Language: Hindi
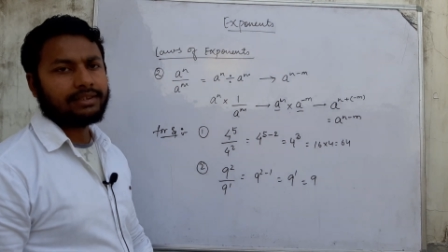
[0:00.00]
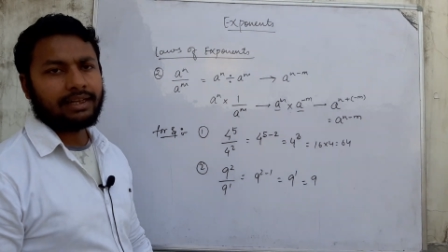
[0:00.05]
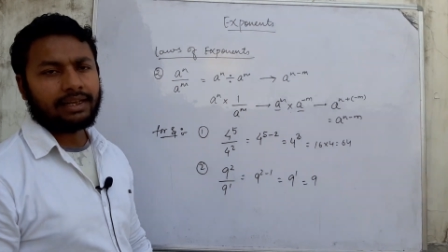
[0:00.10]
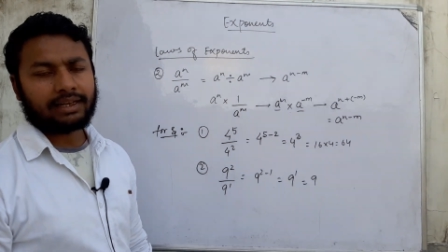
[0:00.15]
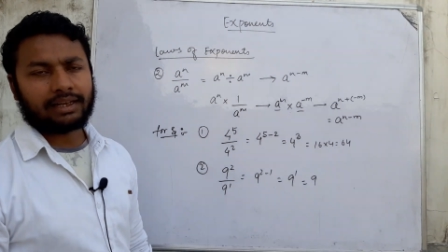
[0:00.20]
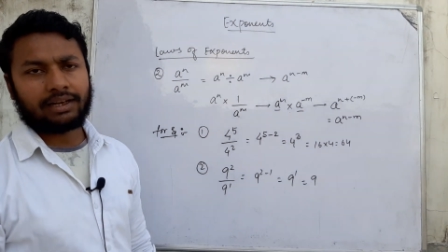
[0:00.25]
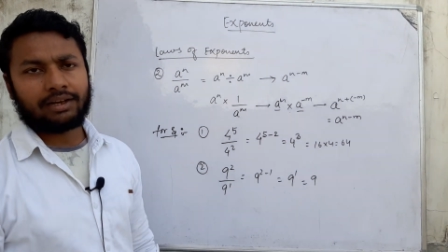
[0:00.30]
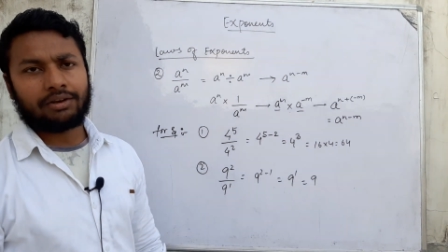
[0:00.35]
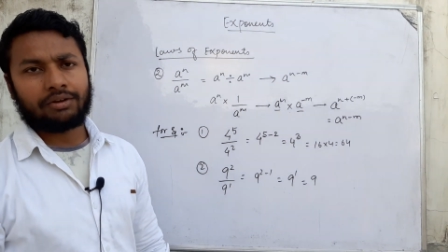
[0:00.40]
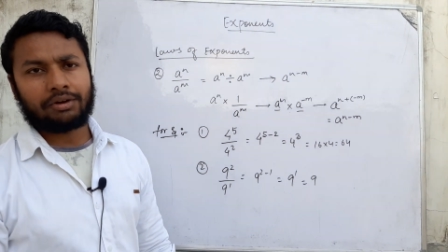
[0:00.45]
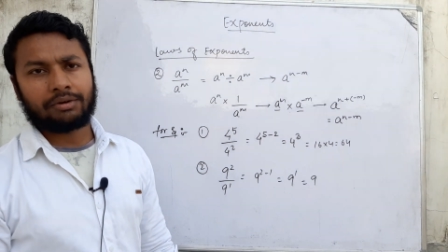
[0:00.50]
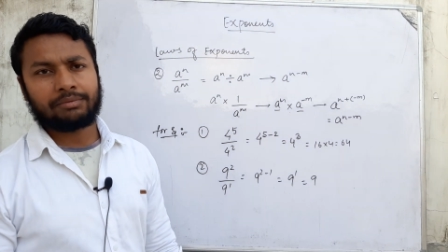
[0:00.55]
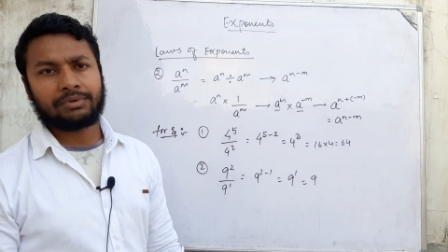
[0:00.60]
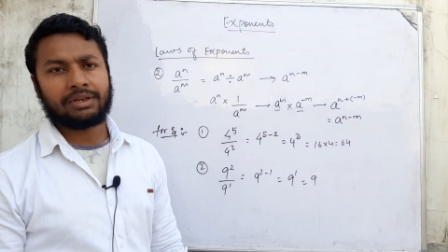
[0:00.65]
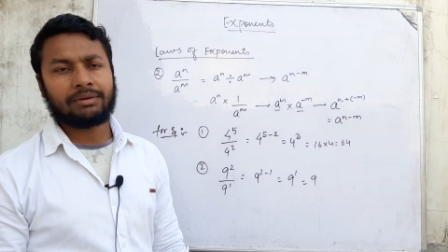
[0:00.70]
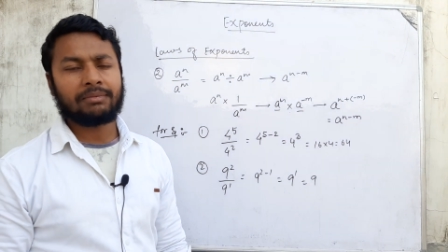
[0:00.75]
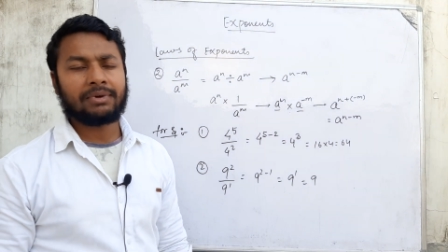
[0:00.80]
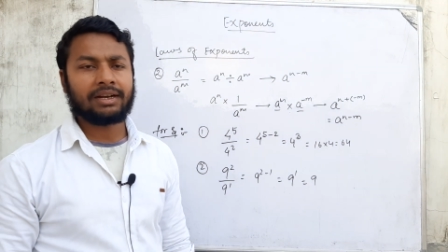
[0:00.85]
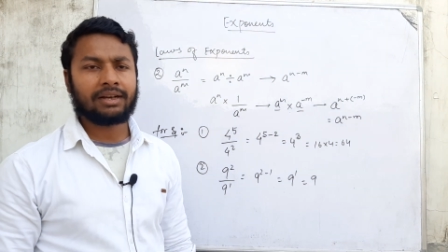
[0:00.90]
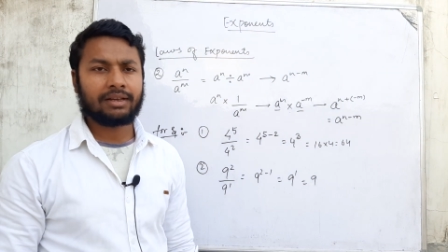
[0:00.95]
सेकेंड लॉ भी
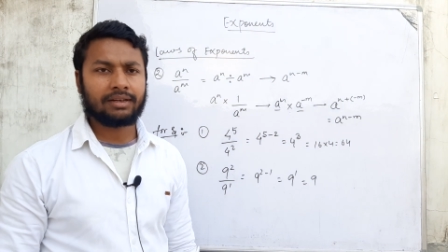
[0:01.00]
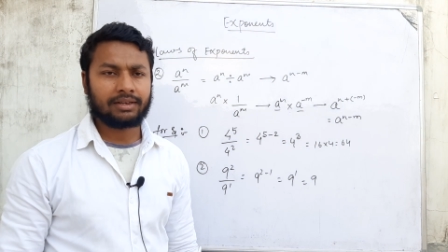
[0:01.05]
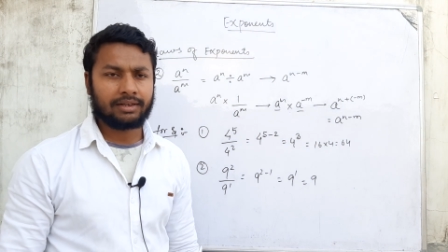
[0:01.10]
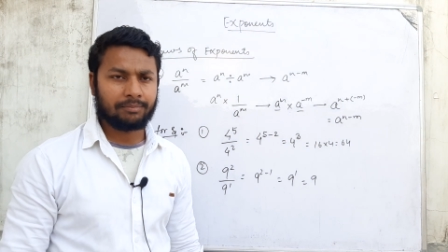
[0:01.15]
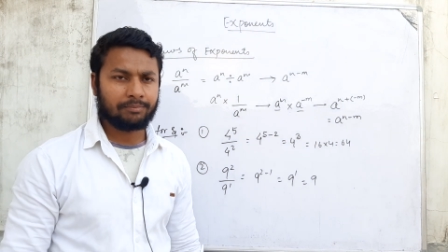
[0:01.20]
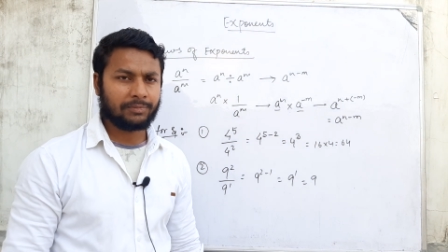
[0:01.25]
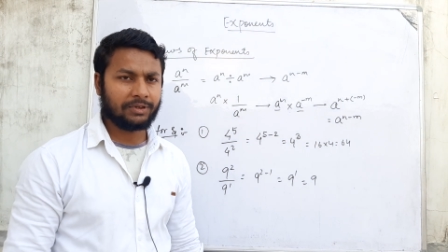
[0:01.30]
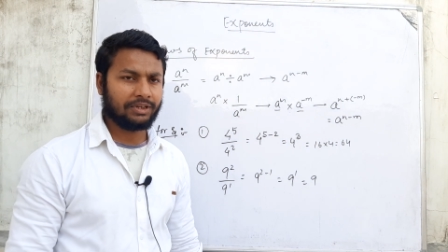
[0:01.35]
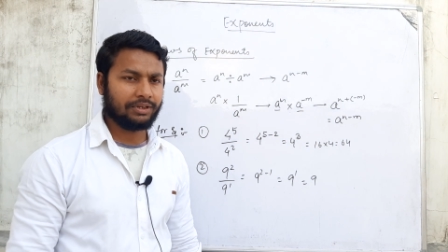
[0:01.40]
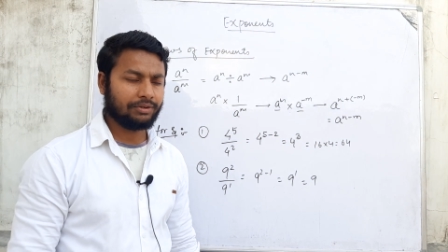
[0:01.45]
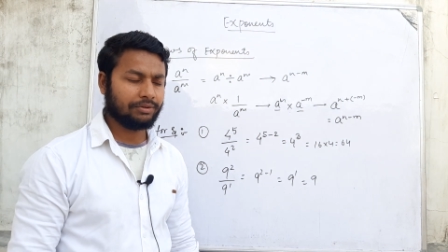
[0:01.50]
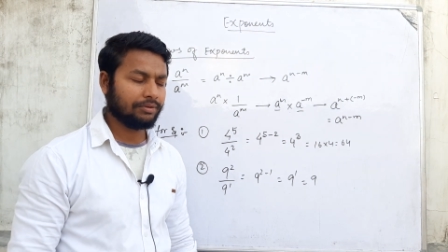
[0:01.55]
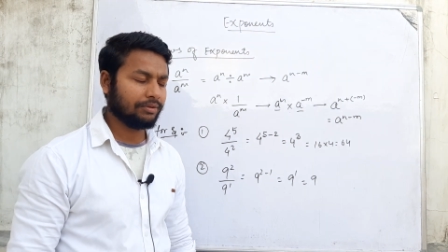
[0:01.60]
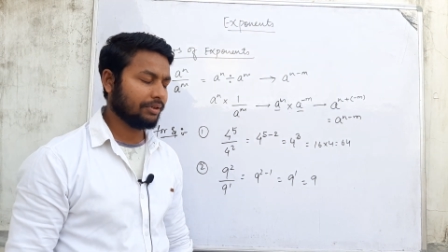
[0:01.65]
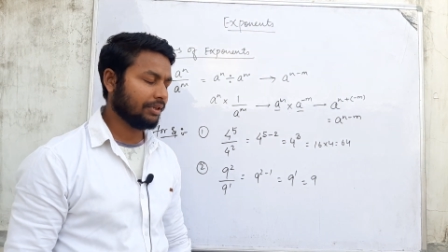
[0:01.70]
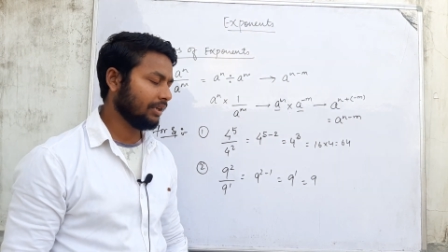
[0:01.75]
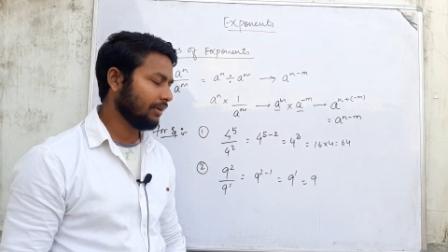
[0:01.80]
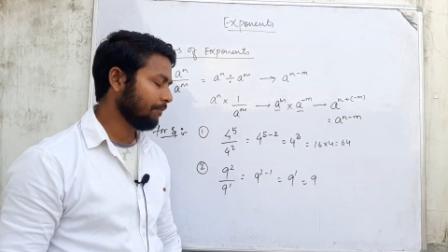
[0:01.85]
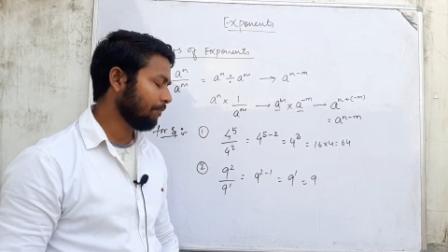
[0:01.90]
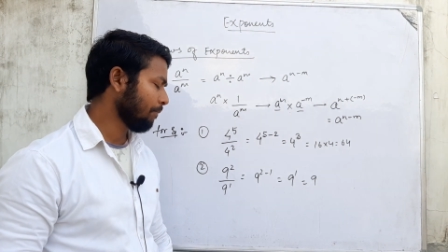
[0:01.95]
हमारा कंप्लीट हो
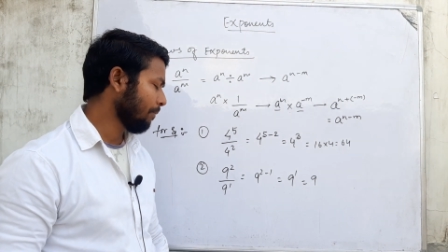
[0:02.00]
गया